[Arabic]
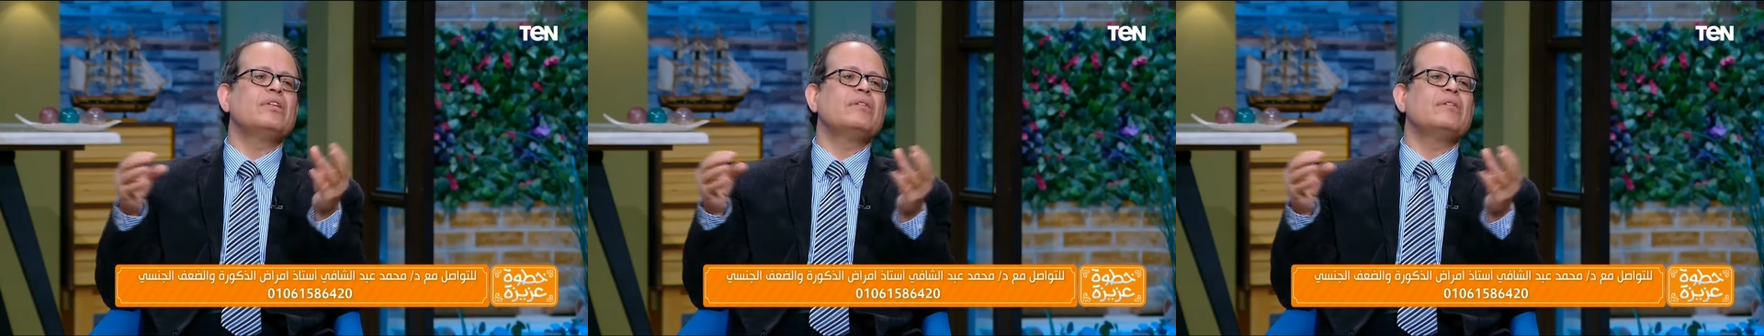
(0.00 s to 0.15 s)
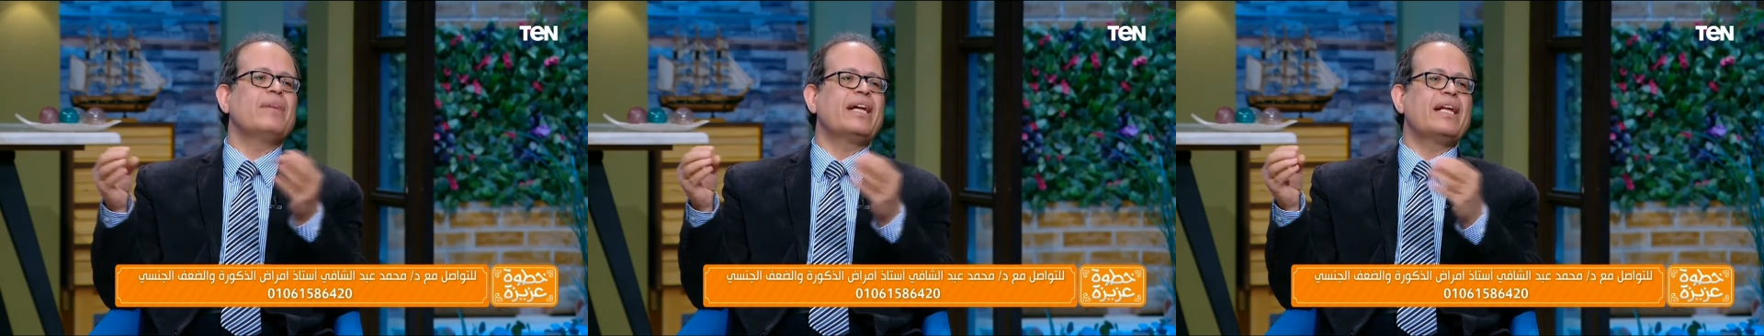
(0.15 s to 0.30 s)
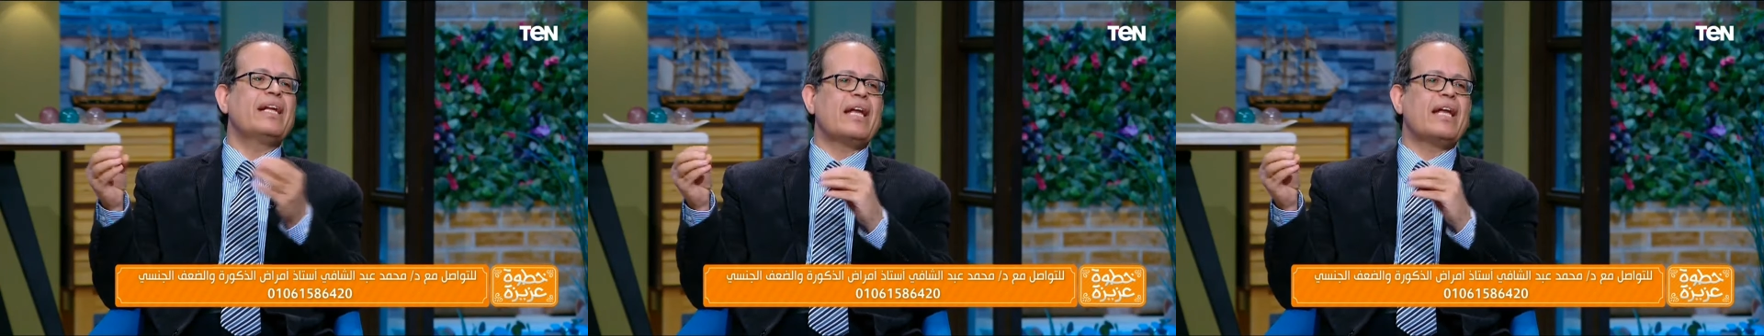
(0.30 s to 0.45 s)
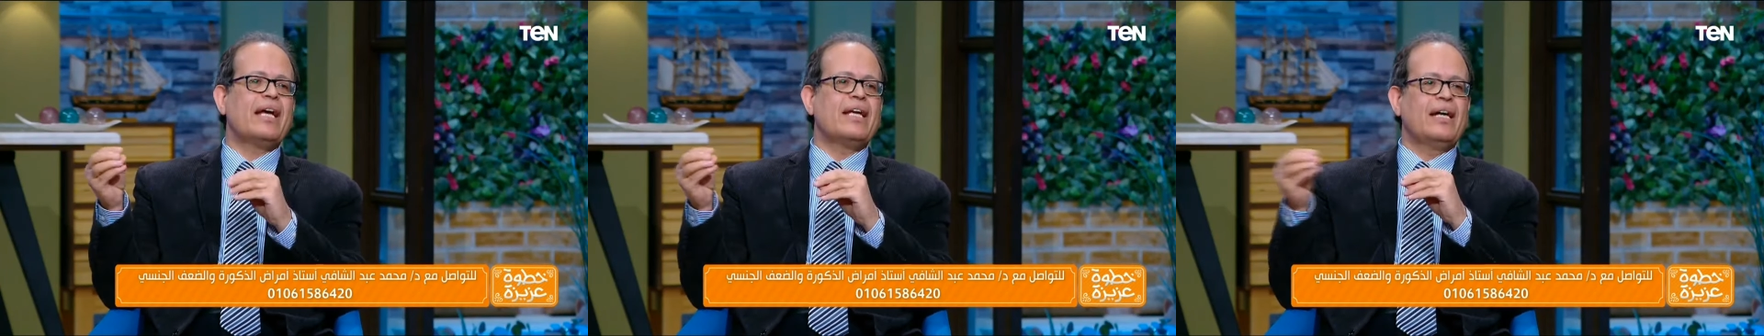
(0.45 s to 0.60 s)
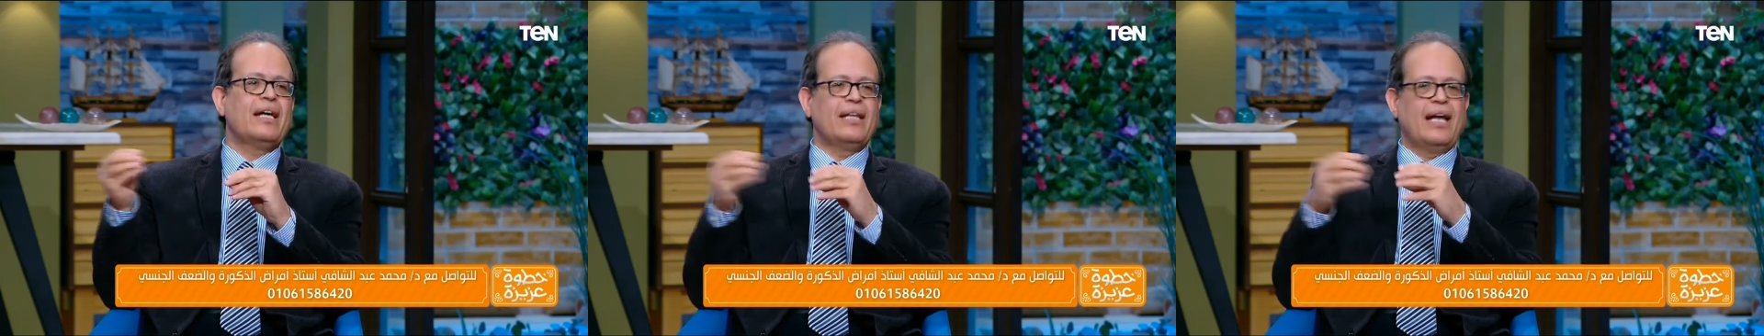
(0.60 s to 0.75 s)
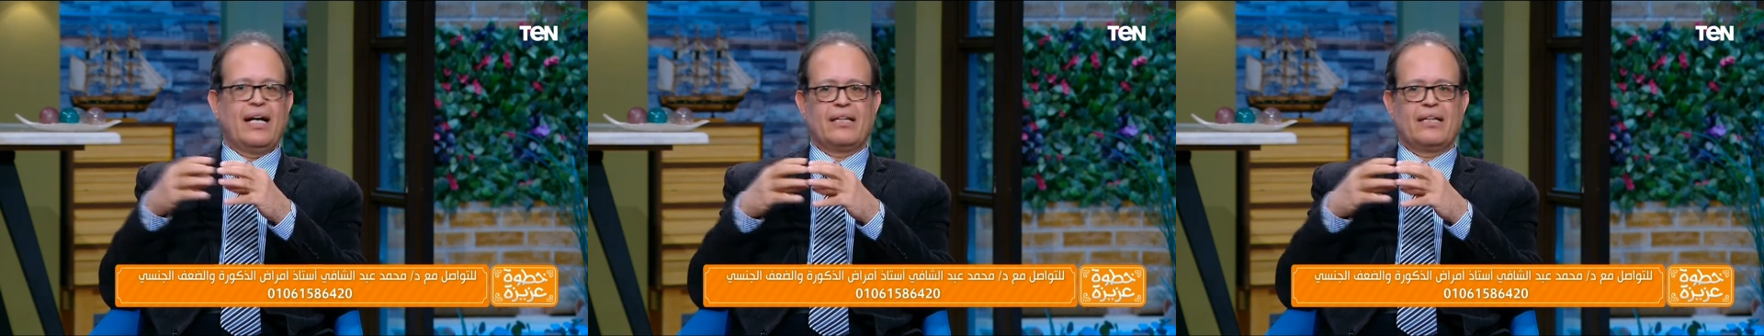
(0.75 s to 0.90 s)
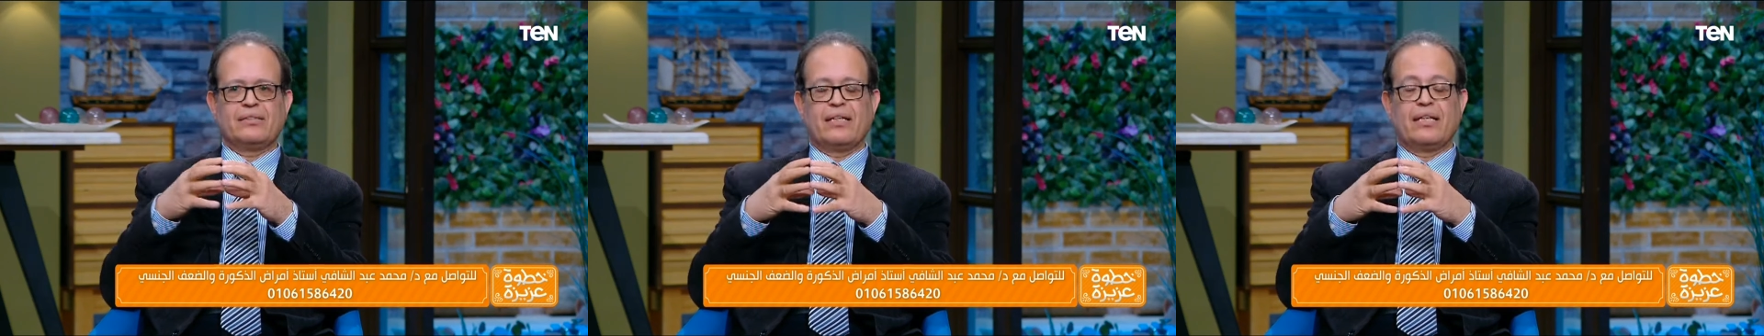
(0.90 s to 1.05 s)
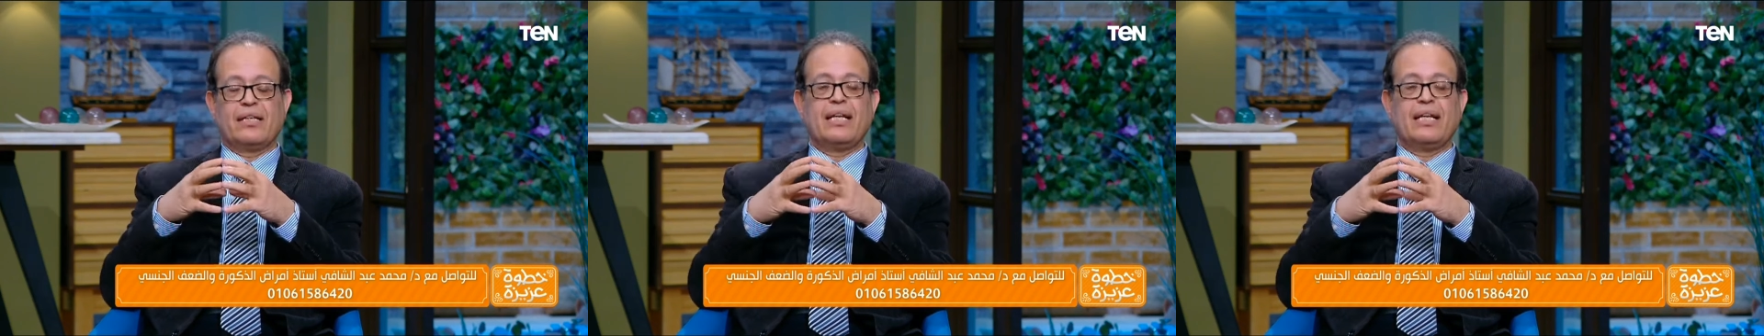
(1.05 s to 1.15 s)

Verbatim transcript: المرنه هي الاكثر